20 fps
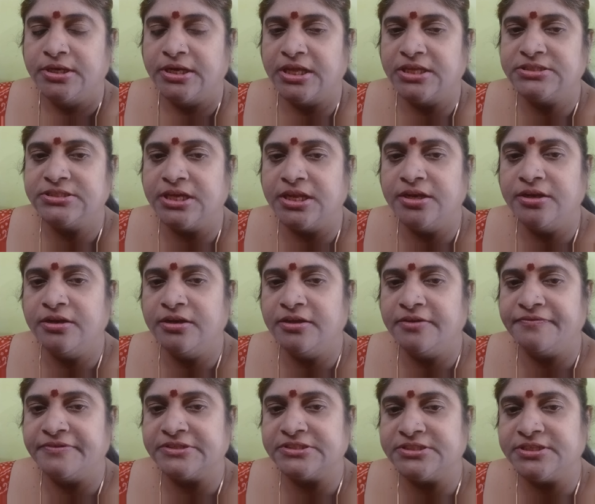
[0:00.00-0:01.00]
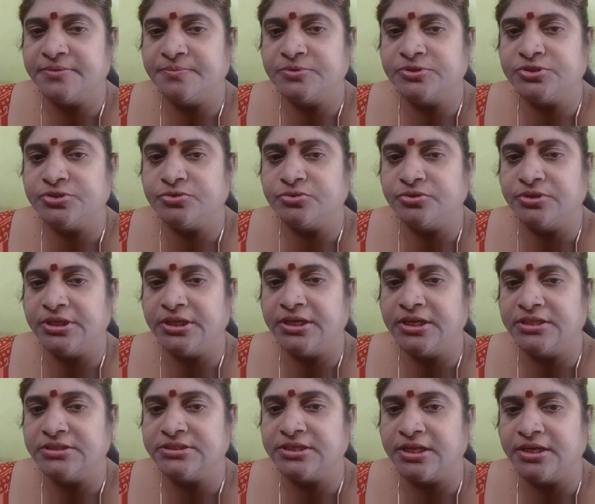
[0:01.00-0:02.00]
నా ఛానల్లోకి ఫస్ట్ టైం వస్తుంటే
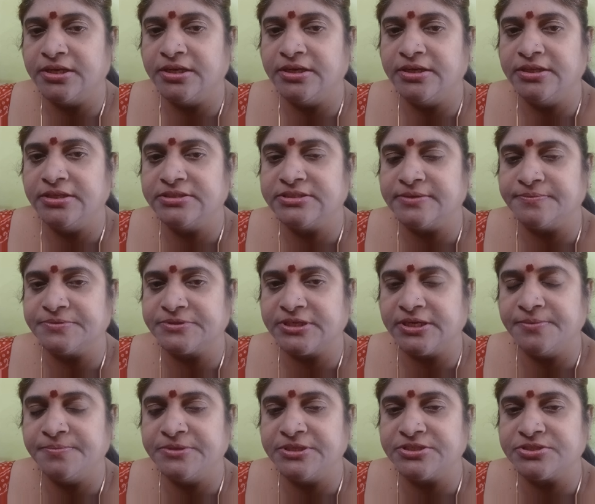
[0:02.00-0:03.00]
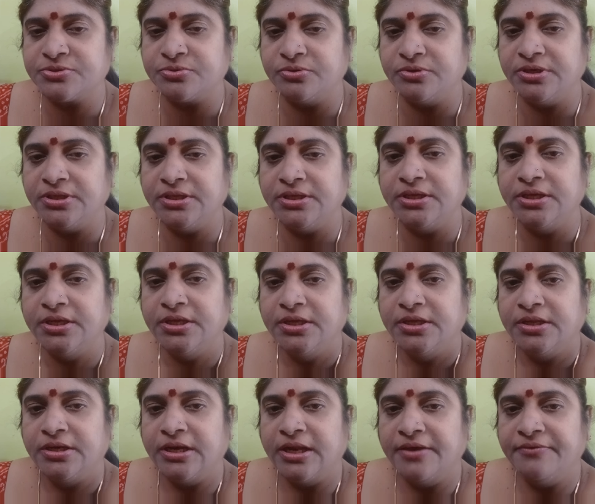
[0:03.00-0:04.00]
నా ఛానల్ని సబ్స్క్రైబ్ చేసుకోండి
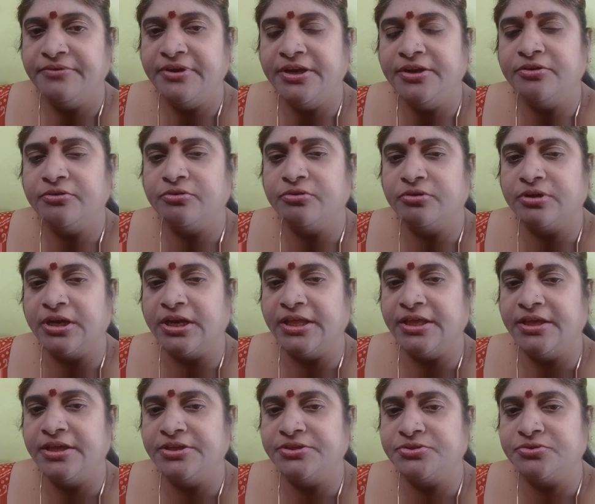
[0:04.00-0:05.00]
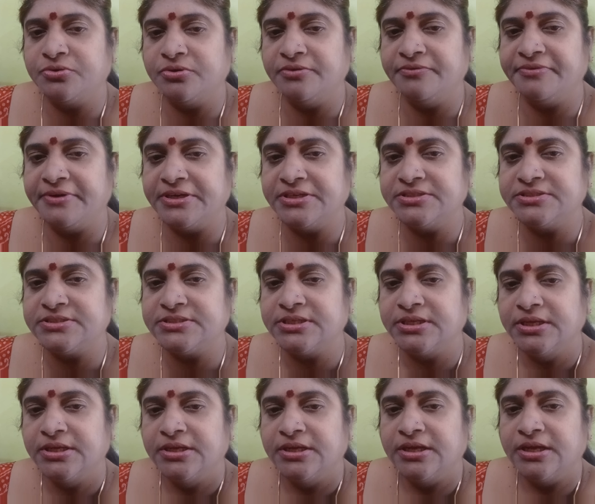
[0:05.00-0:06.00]
నా వీడియోకి ఒక లైక్ ఇచ్చుకోండి ఫ్రెండ్స్
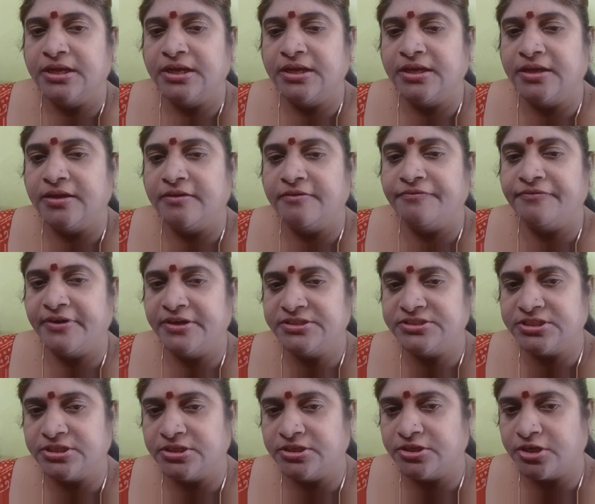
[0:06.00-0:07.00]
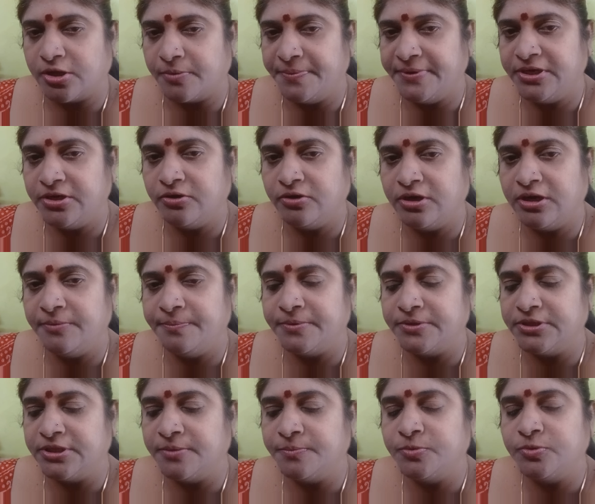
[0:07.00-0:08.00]
ఫ్రెండ్స్ టాపిక్లోకి
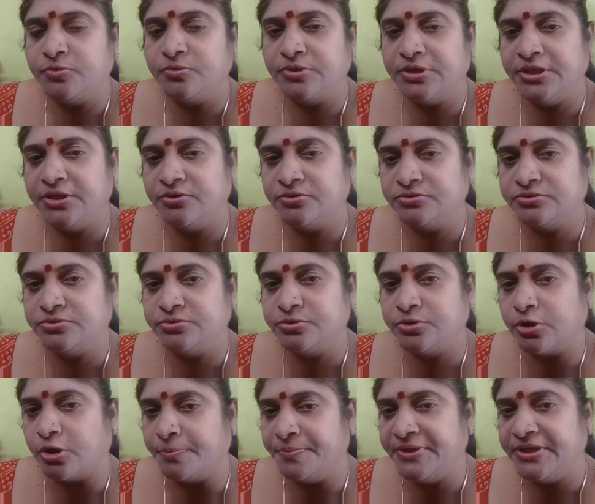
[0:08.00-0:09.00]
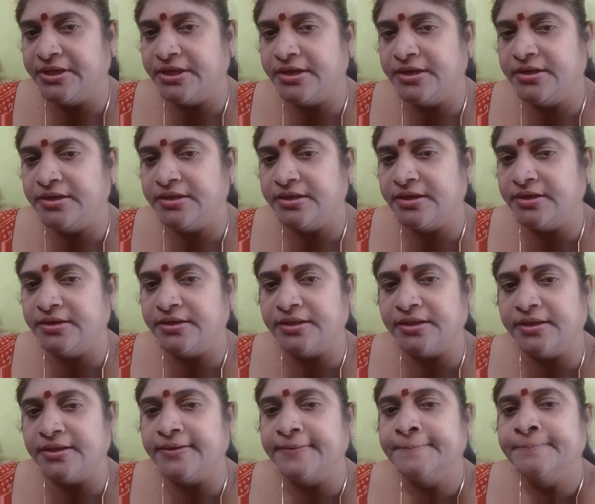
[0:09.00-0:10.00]
వెళ్ళిపోదాము ఈరోజు టాపిక్ ఏంటి అంటే